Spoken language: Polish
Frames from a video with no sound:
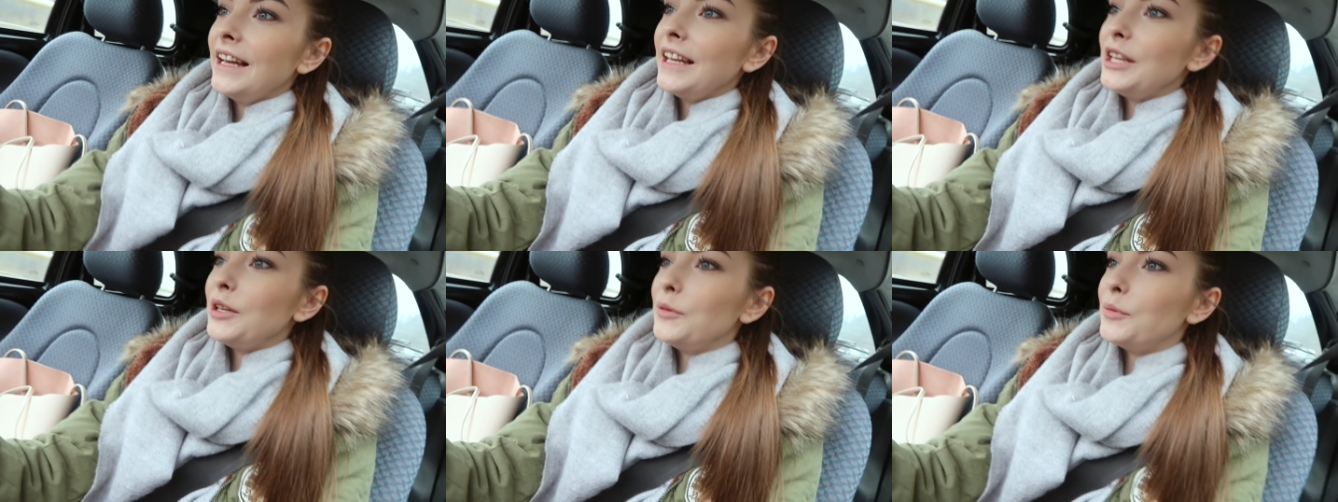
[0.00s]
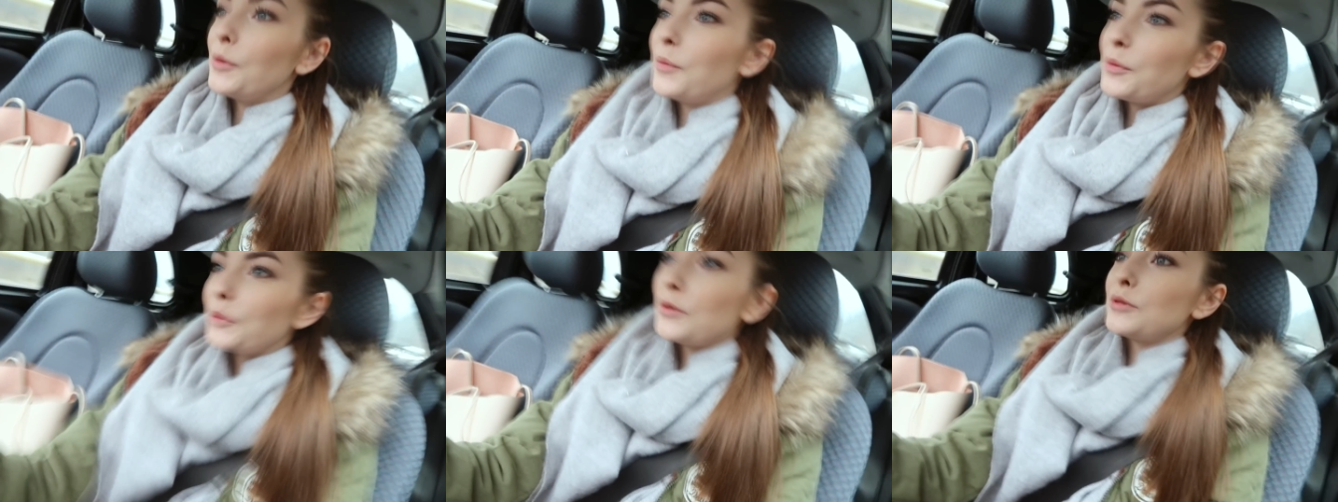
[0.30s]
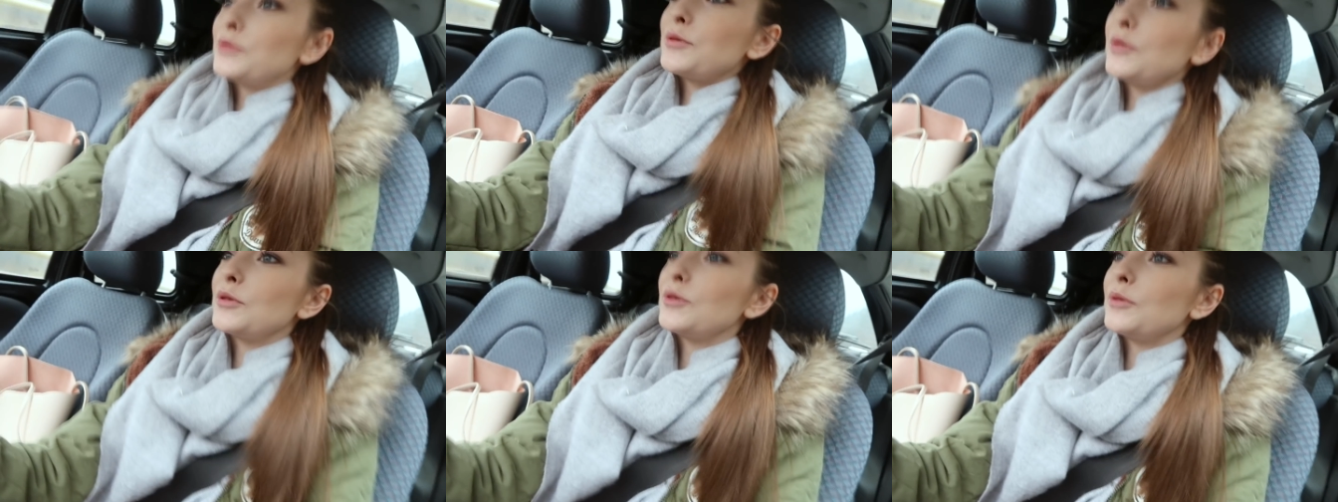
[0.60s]
i po
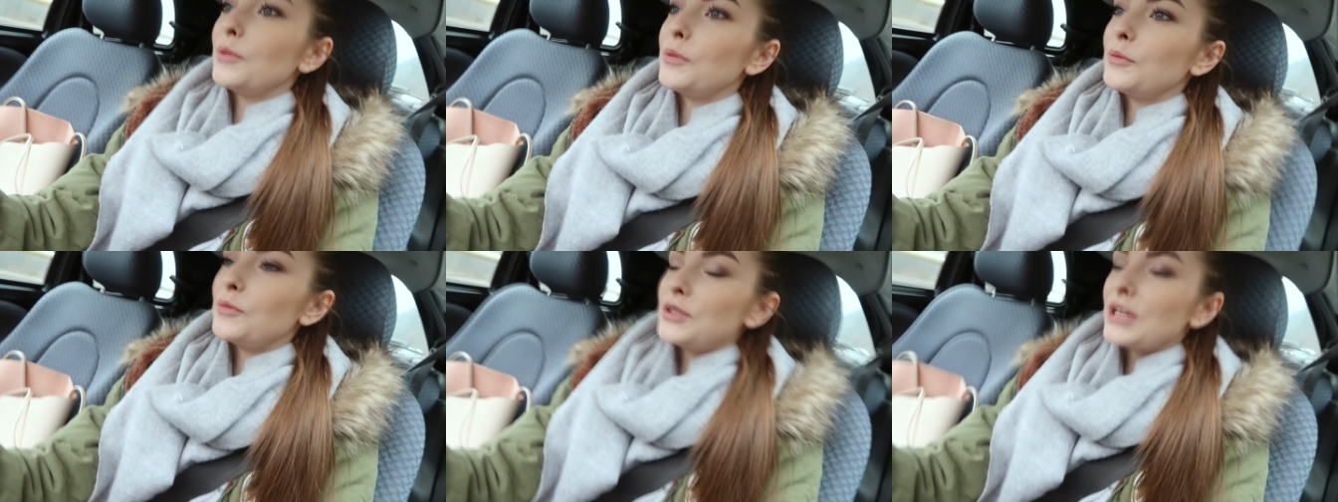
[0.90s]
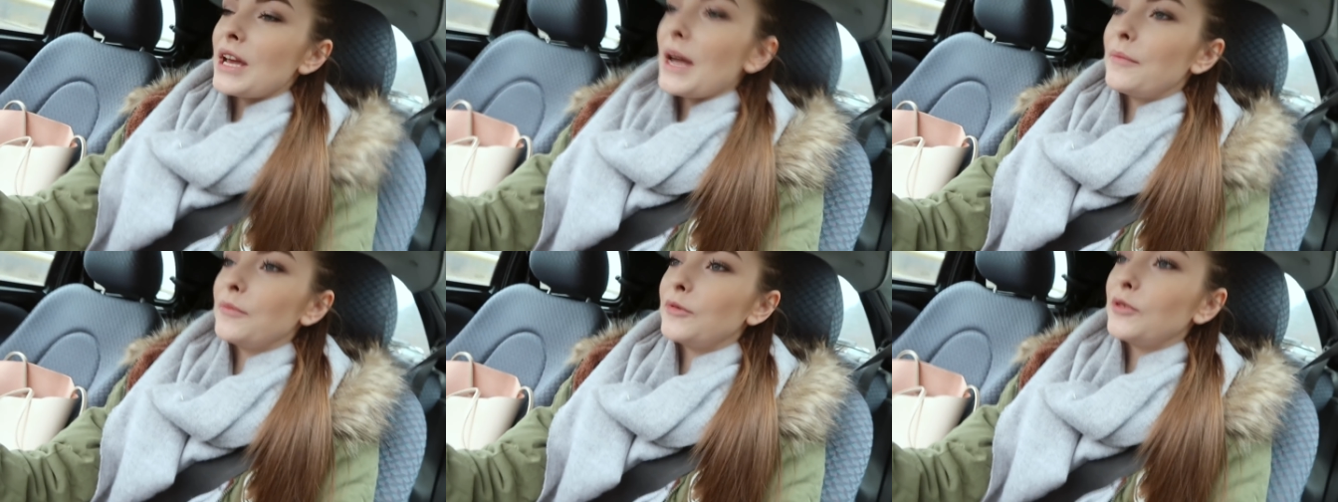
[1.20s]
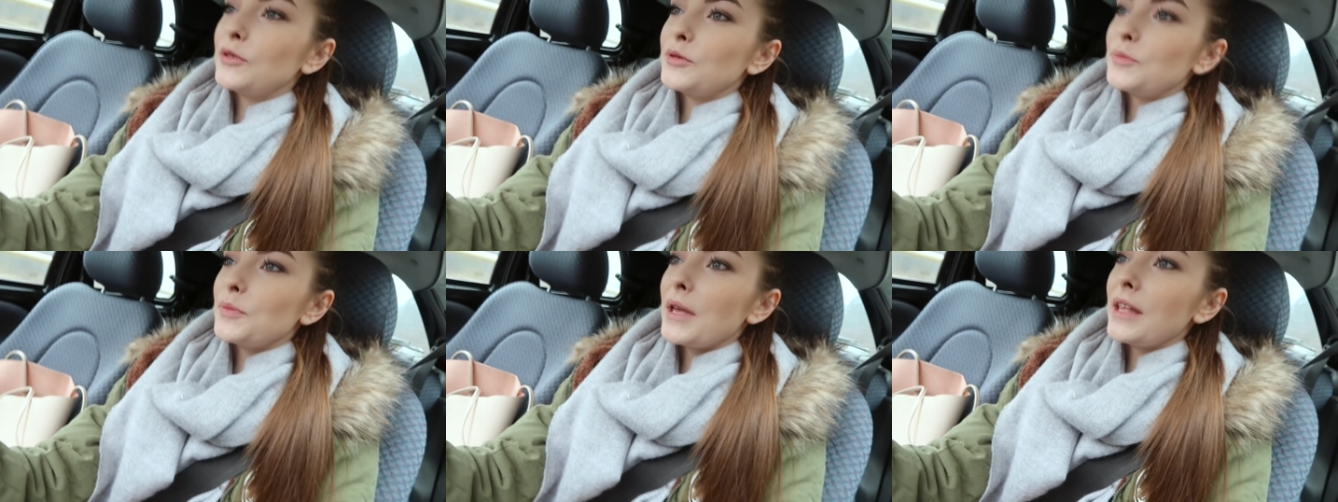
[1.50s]
prostu sobie musiałam
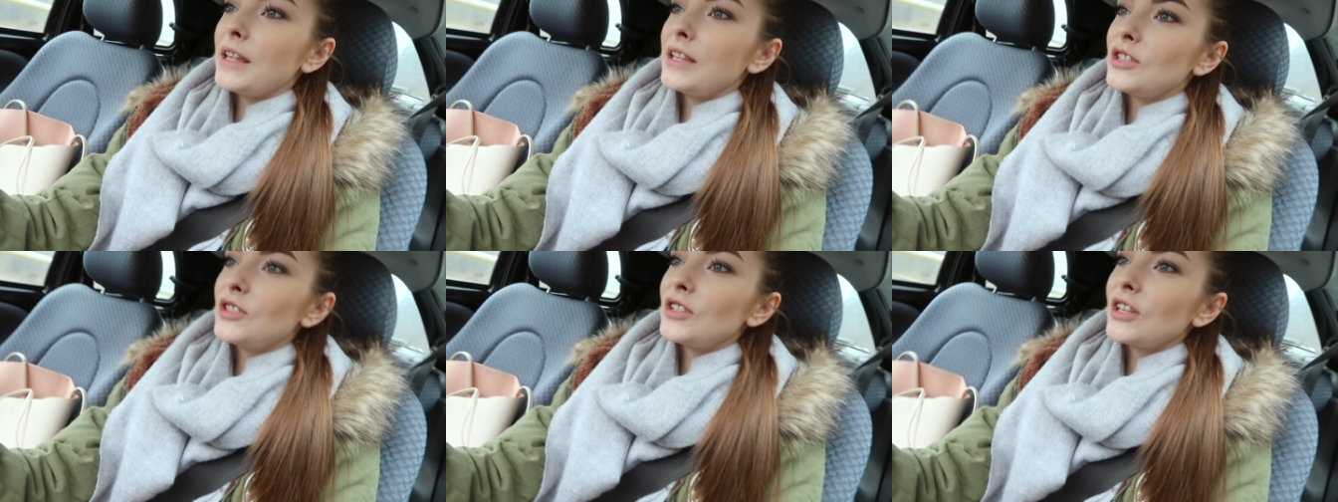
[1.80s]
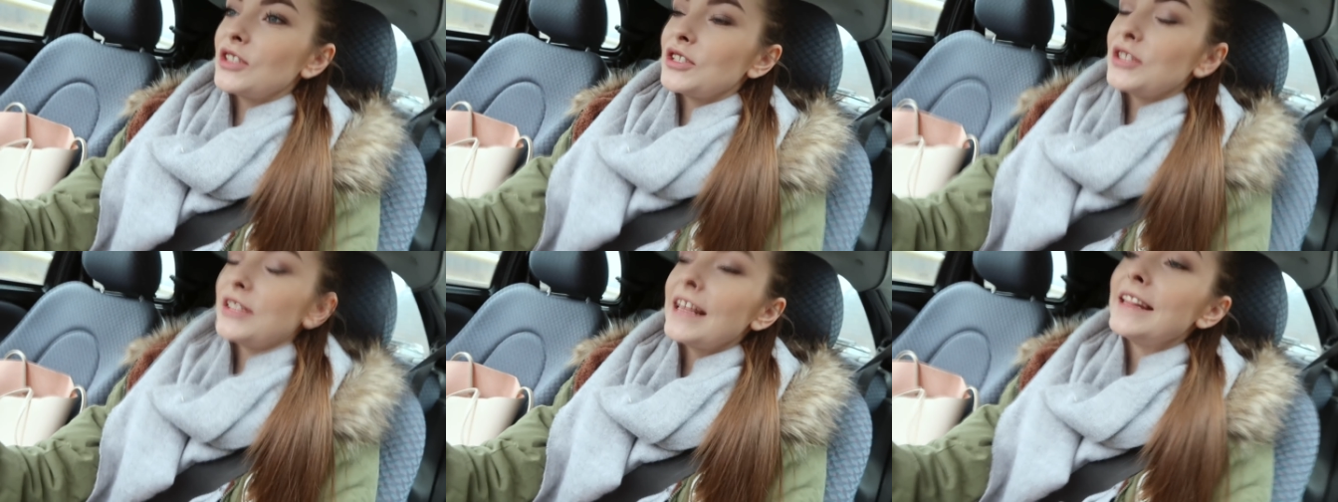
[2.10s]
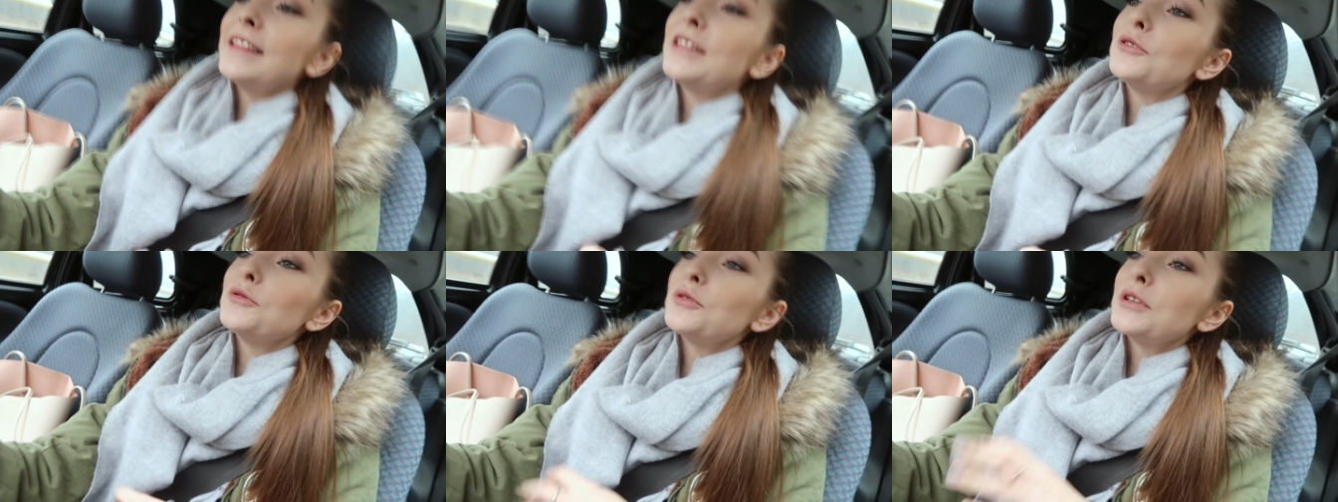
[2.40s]
to zmienić. Tak, no Tędy
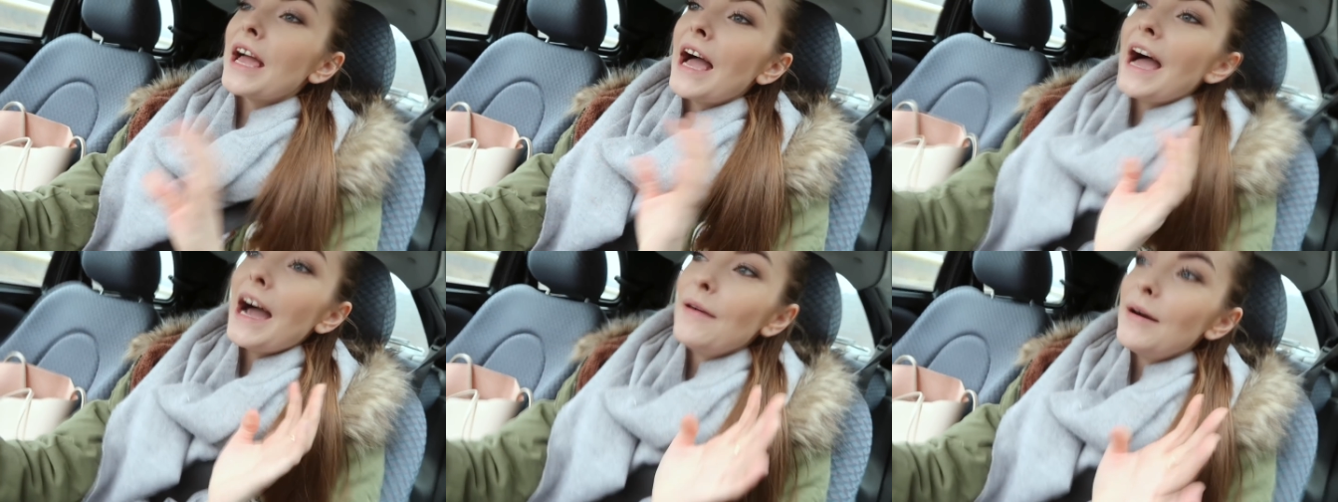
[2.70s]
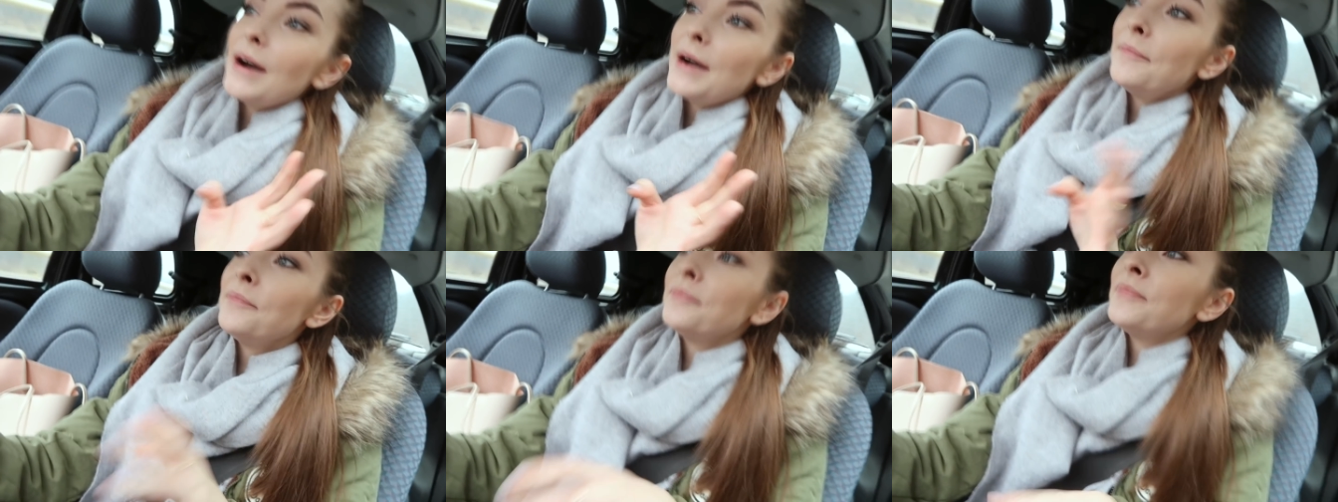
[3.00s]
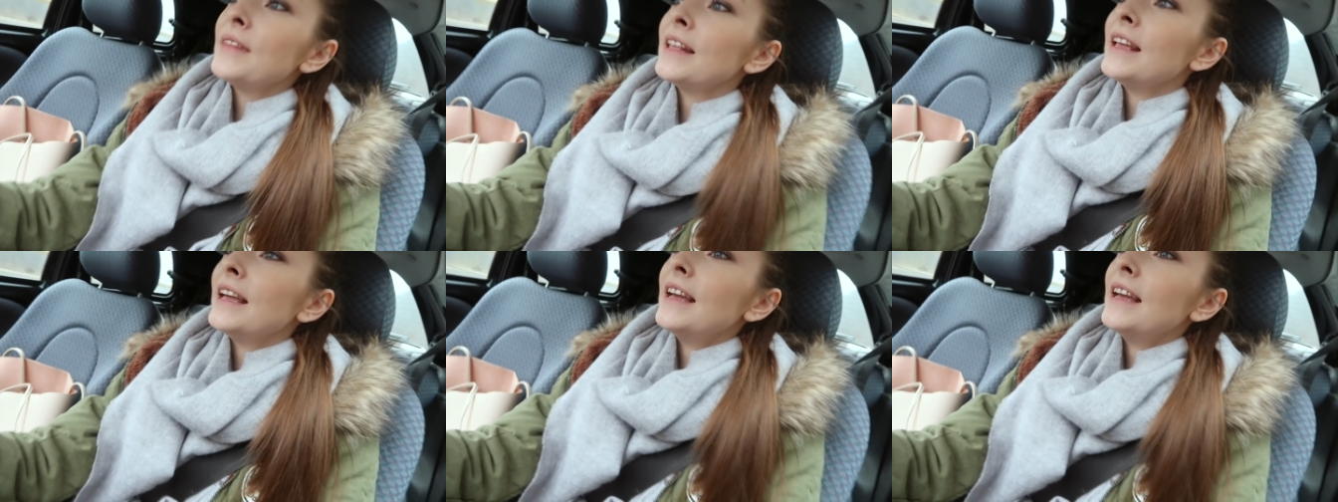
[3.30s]
wtedy już jechałam,